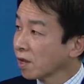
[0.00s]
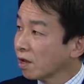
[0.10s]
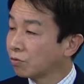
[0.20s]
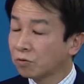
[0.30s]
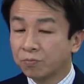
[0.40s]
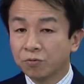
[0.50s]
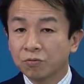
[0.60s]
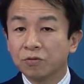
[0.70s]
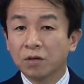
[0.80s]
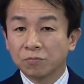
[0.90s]
この
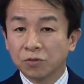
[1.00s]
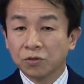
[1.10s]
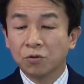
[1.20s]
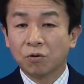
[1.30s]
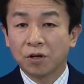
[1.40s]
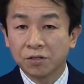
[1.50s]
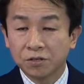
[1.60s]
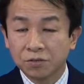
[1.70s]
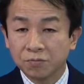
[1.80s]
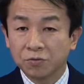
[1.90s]
プログラム今日お話し
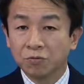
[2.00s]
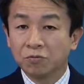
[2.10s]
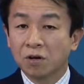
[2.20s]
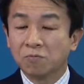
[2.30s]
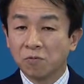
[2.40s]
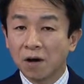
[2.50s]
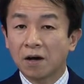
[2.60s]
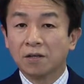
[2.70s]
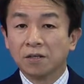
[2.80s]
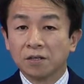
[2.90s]
するプログラム
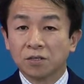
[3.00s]
は